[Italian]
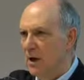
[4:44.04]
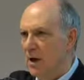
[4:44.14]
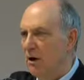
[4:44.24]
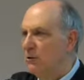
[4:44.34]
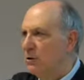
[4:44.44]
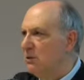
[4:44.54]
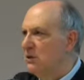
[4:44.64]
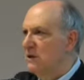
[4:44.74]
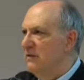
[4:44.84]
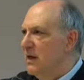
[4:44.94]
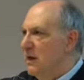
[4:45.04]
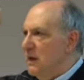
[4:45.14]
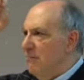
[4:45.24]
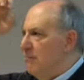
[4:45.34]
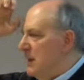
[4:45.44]
Allora il fondatore scrive,
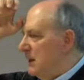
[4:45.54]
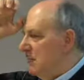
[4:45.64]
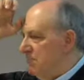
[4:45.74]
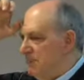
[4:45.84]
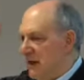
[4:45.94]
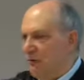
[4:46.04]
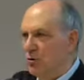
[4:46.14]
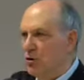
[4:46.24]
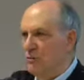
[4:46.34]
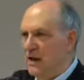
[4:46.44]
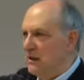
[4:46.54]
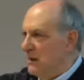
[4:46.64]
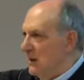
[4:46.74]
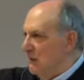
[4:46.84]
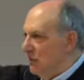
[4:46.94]
ma che bravi questi oblati
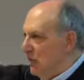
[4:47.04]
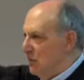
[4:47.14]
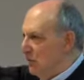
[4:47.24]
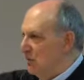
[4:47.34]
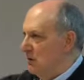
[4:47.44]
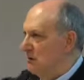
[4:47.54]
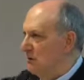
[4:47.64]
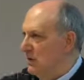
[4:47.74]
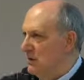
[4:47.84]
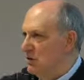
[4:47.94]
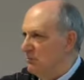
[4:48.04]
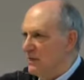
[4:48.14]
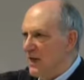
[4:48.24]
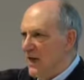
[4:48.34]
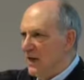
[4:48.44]
che lavorano con, con, negli
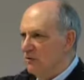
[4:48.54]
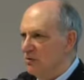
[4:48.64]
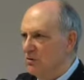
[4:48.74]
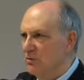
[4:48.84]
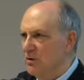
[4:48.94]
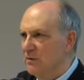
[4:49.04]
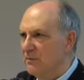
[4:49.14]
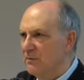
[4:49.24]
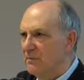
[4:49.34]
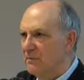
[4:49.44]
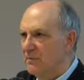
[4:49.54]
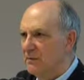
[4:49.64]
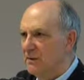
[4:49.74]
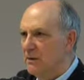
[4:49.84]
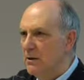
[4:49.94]
ospedali, così, così.
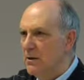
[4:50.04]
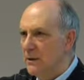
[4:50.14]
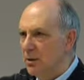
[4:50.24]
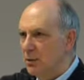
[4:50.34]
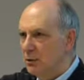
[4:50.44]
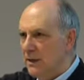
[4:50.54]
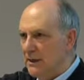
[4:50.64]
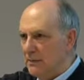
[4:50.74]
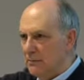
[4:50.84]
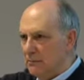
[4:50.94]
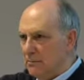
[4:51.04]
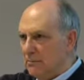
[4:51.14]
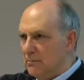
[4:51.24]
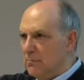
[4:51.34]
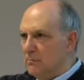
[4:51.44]
Io prendo questo testo
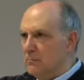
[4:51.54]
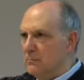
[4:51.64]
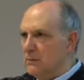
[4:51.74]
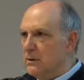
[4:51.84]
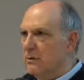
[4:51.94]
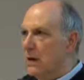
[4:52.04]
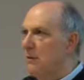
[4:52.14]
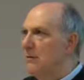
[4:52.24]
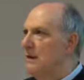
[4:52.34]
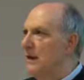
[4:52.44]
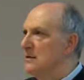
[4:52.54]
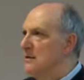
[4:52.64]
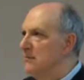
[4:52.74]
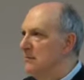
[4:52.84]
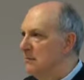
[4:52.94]
ma dico, ecco gli oblati.
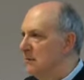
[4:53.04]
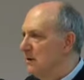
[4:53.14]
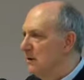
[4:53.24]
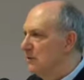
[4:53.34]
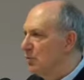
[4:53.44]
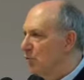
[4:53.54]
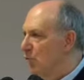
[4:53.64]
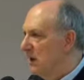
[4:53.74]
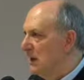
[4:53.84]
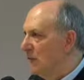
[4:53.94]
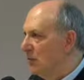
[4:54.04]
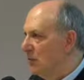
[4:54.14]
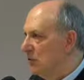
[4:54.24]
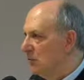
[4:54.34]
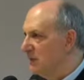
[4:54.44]
Sono quelli che lavorano
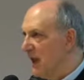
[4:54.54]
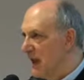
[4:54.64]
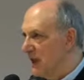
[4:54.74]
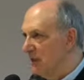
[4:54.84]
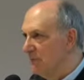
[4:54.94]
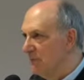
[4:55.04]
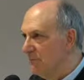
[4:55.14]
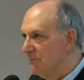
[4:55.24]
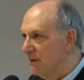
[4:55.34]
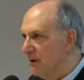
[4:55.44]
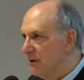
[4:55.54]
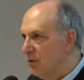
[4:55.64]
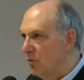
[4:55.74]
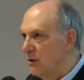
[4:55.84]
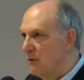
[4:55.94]
negli ospedali.
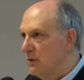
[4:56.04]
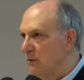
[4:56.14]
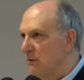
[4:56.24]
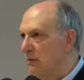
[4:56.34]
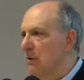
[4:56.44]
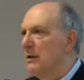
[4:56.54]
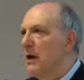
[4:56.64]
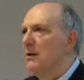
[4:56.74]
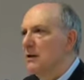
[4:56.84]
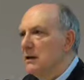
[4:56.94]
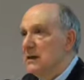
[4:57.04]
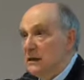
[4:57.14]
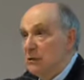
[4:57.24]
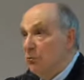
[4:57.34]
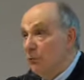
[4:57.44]
Con gli, eh,
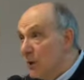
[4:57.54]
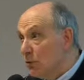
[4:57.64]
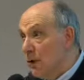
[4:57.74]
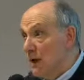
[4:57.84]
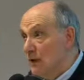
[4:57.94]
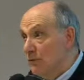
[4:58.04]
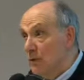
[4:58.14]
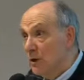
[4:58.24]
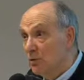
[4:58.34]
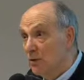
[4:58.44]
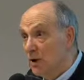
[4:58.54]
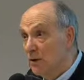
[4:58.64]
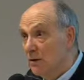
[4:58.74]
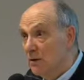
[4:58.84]
l'architettore fondatore, l'addetto fondatore.